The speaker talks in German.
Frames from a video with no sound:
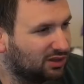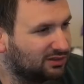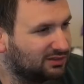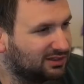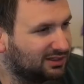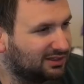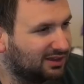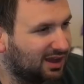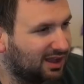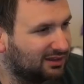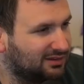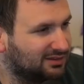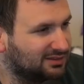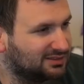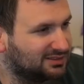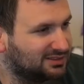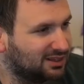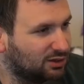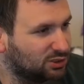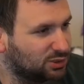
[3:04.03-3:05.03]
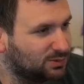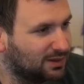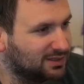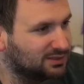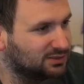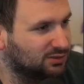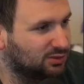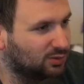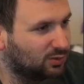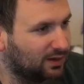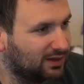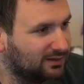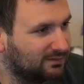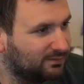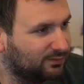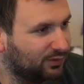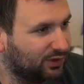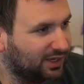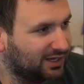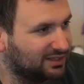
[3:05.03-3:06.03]
die Karte ist sehr schwer zu
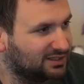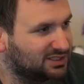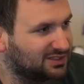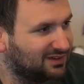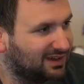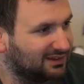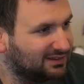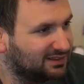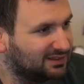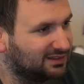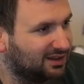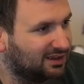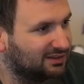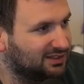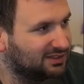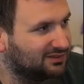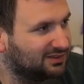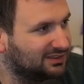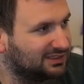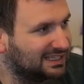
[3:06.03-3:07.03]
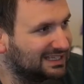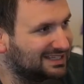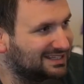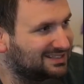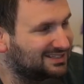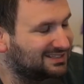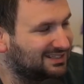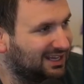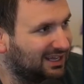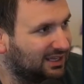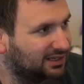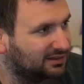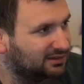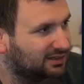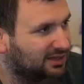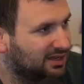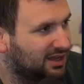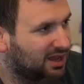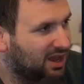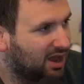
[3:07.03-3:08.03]
createn. Jede zweite Karte wird eine 10.
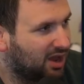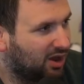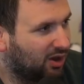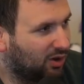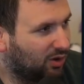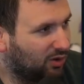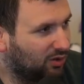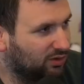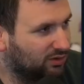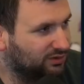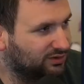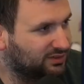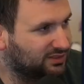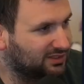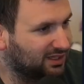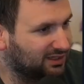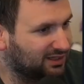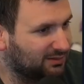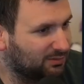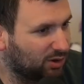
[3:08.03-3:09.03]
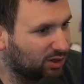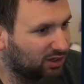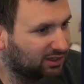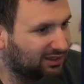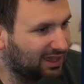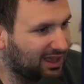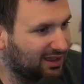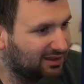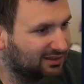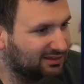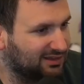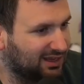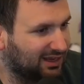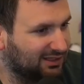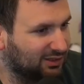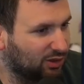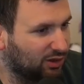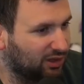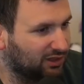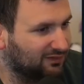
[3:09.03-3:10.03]
Und ja, dann haben wir auch Gengar, der
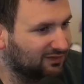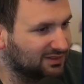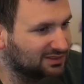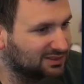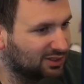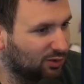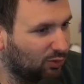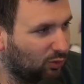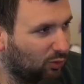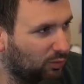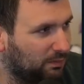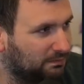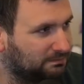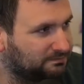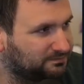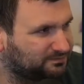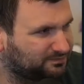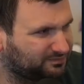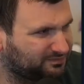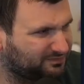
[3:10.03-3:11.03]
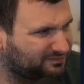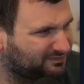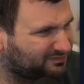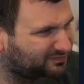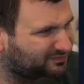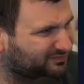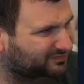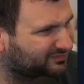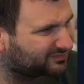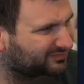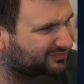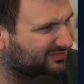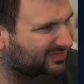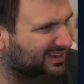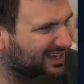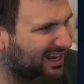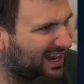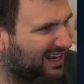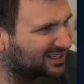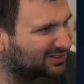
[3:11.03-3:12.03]
geht auch etwas nach oben.
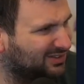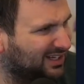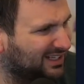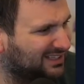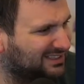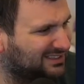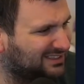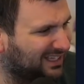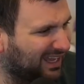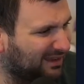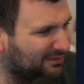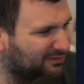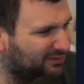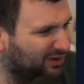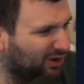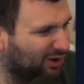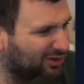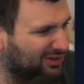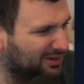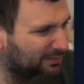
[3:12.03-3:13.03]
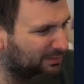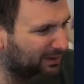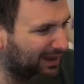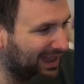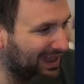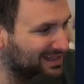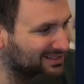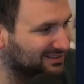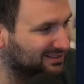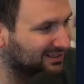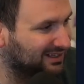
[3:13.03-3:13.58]
Also extrem verrückte Preise.